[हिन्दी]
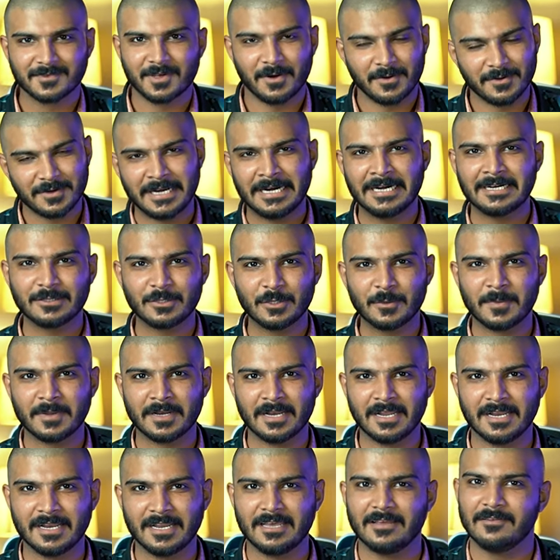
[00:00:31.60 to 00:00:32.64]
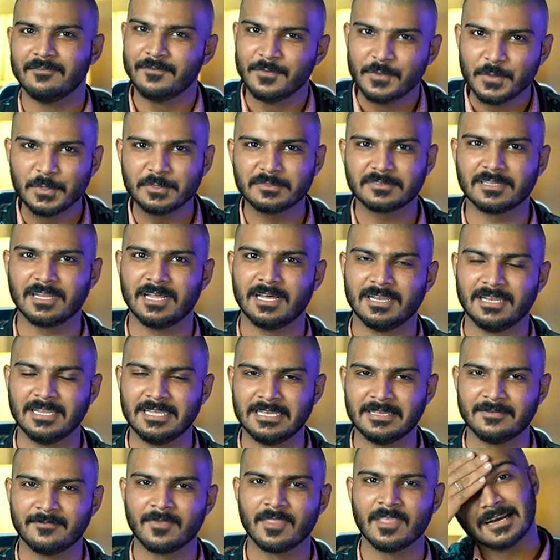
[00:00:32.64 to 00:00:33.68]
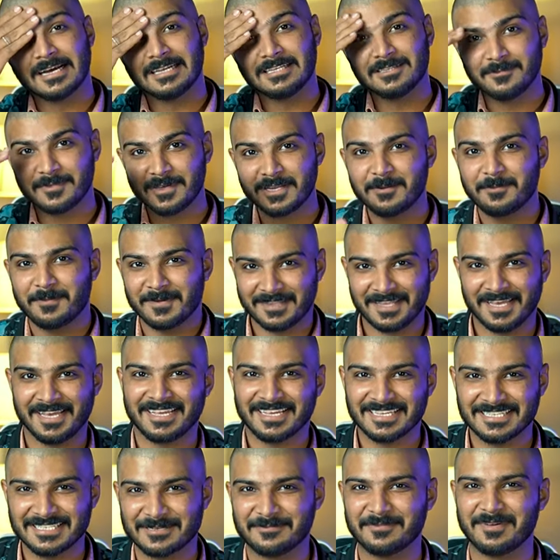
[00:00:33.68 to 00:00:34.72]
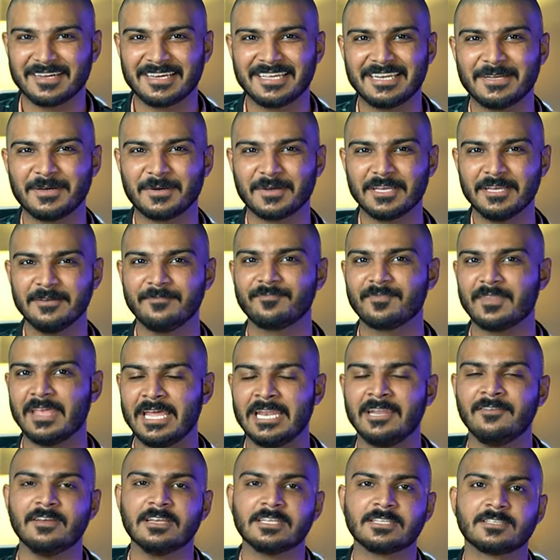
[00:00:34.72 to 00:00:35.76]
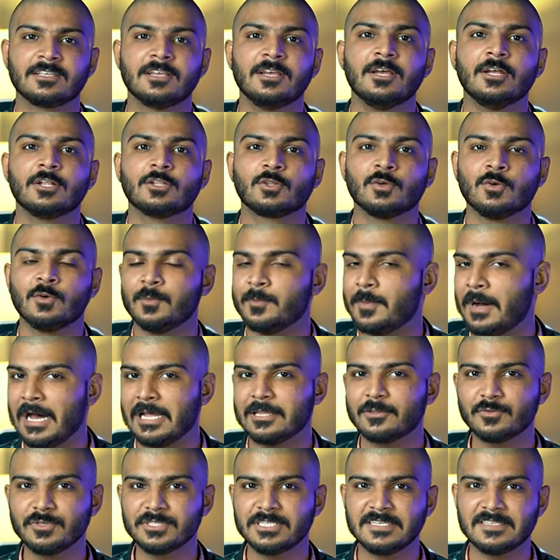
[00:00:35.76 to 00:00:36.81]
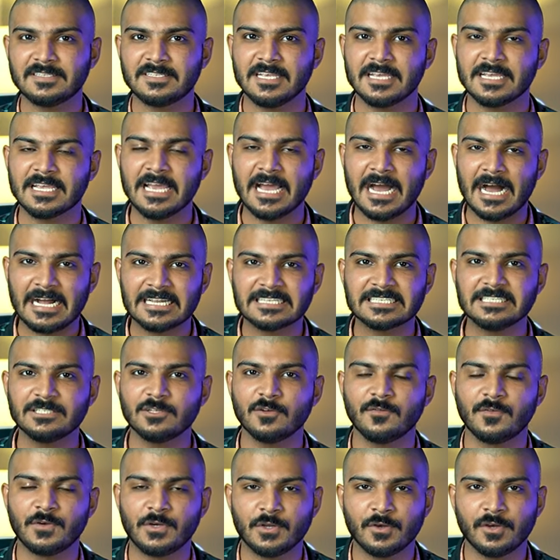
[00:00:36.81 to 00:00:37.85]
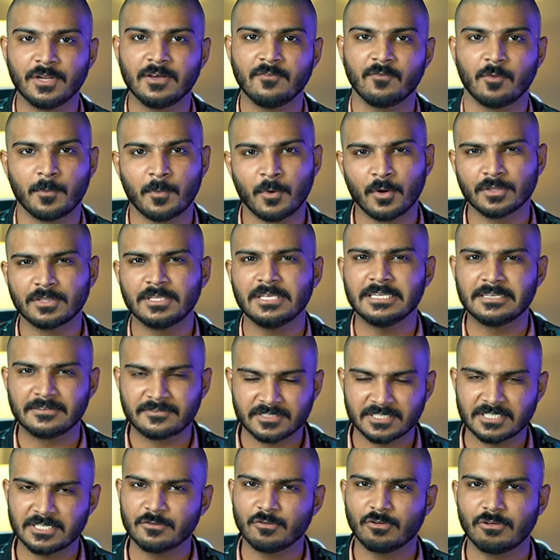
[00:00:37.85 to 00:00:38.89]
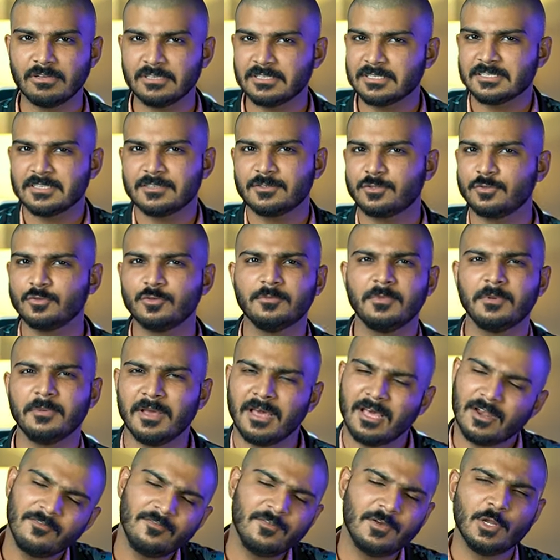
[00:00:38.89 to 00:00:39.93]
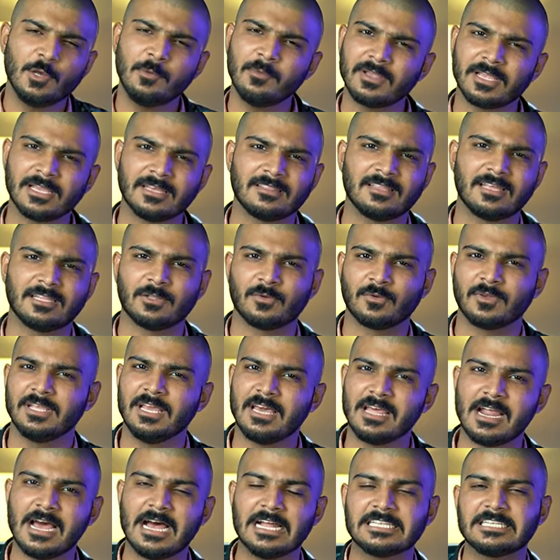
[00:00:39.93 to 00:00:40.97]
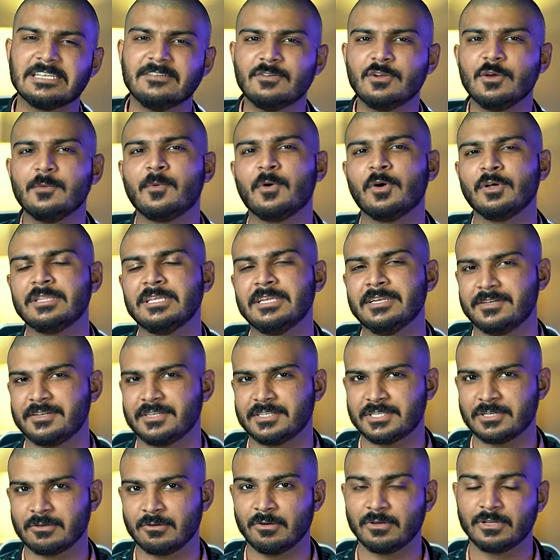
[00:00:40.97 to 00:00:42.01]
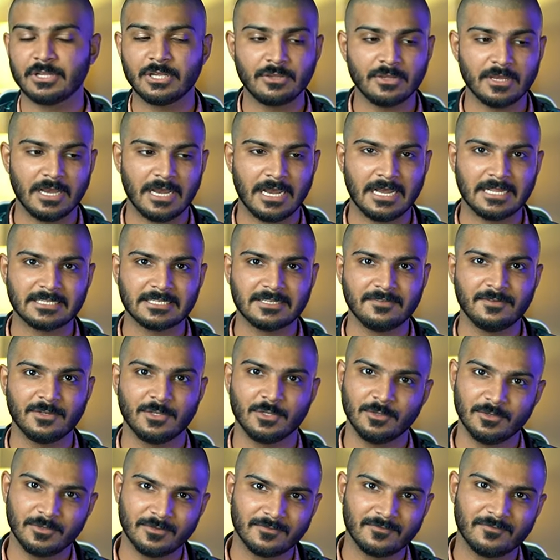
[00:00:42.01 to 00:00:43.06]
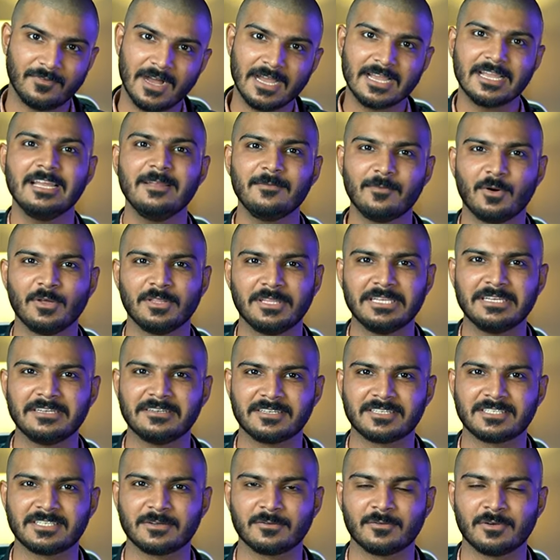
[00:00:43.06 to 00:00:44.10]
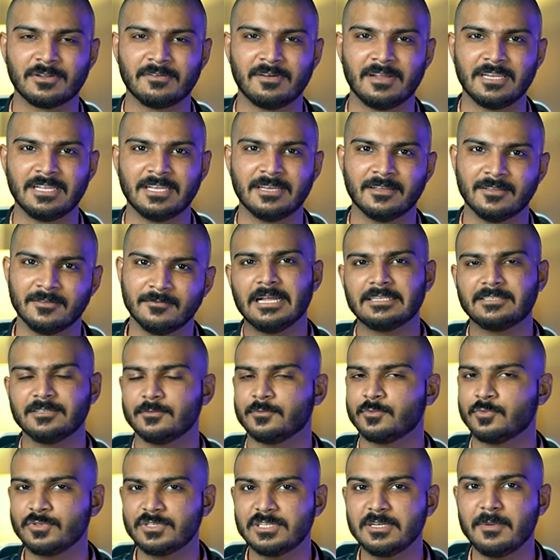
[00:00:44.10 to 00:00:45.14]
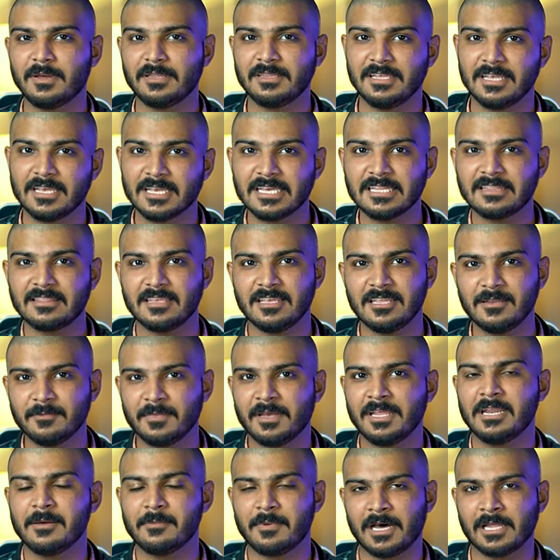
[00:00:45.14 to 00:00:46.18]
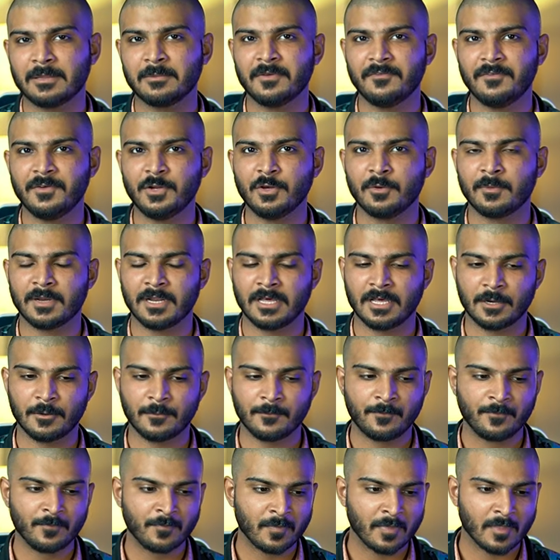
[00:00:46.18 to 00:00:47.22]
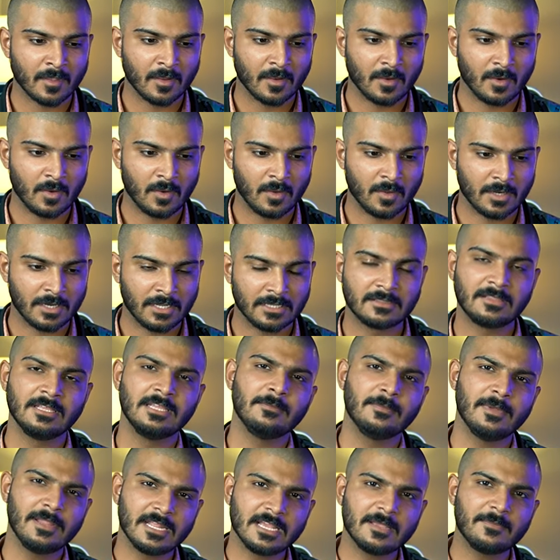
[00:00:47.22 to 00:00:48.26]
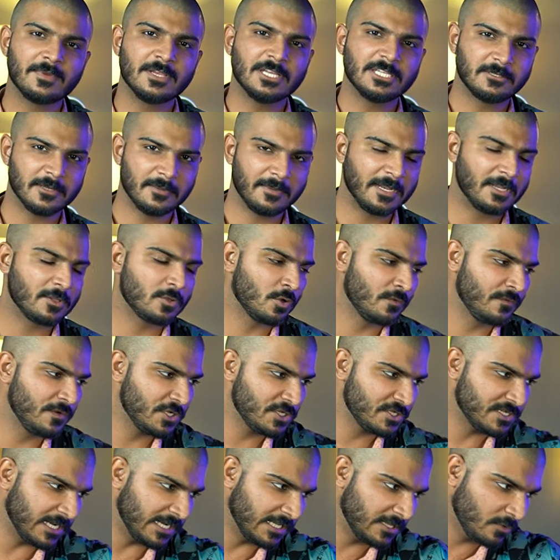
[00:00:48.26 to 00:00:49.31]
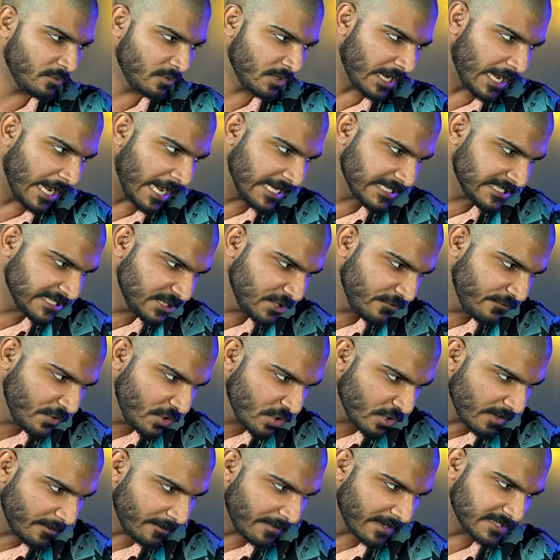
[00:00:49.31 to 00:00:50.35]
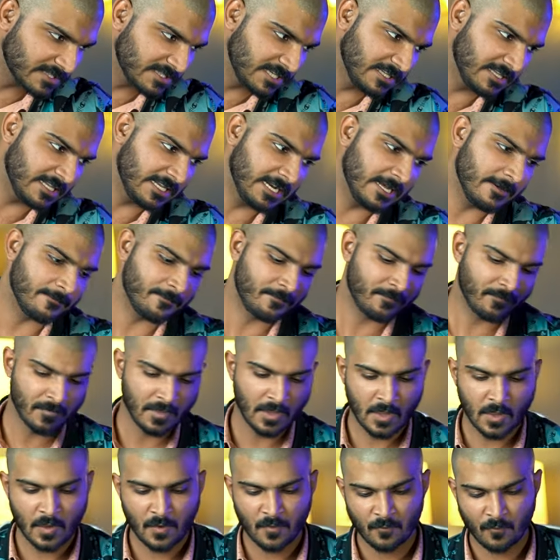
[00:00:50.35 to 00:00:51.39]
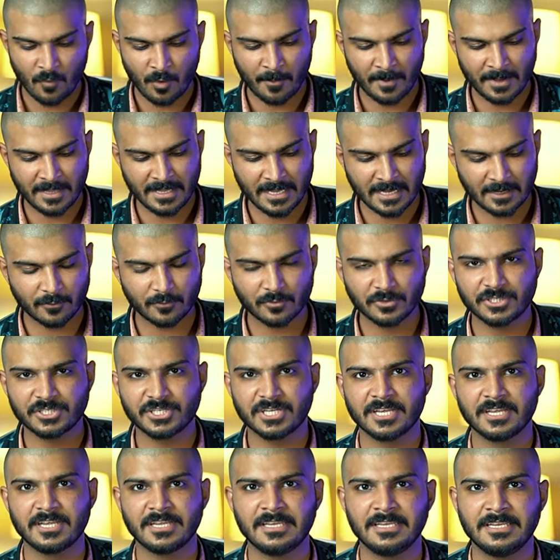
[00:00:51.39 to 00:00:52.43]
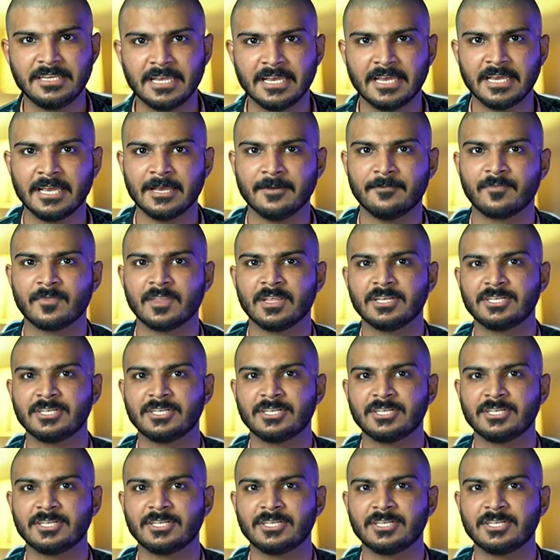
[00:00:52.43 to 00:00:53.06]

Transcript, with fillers: कंटेंट तो बनाना है व्यूज़ लाने गंज मेरी पता है कि चमक रही होगी एनीवेज तो बात कुछ ऐसी है कि आज की जो वीडियो है ना वो बहुत ही इंटरेस्टिंग होने जैसे शुरू में मैं हर वीडियो में कहता था कि यार आज की वीडियो बहुत ही इंटरेस्टिंग होगी क्योंकि आज की वीडियो वाकई बहुत ही इंटरेस्टिंग होने वाली है अच्छा दूसरी बात यह है कि तीन महीने बाद में वीडियो बना रहा हूँ और तीन महीने के बीच में मैंने दो वीडियोज़ डाली थी और आज की जो वीडियो का मकसद है ना वो भैया कुछ ये है